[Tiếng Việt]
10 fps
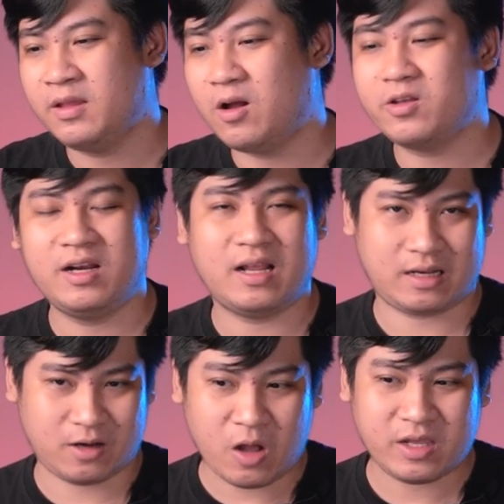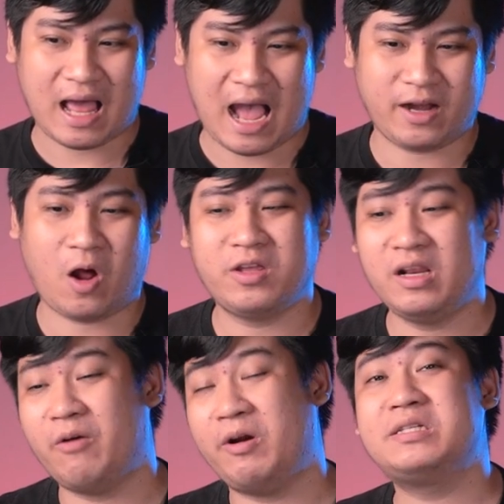đó chính là đó chính là ai đó
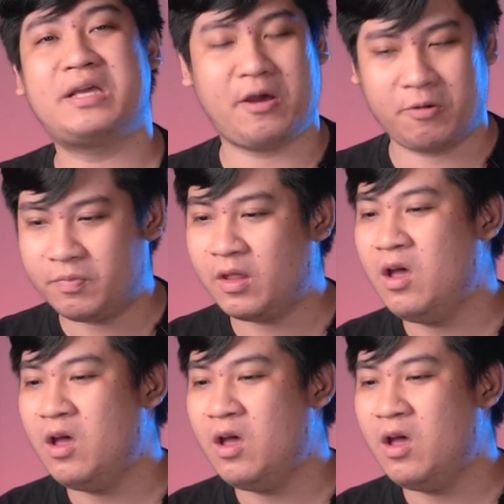chính là Rayscale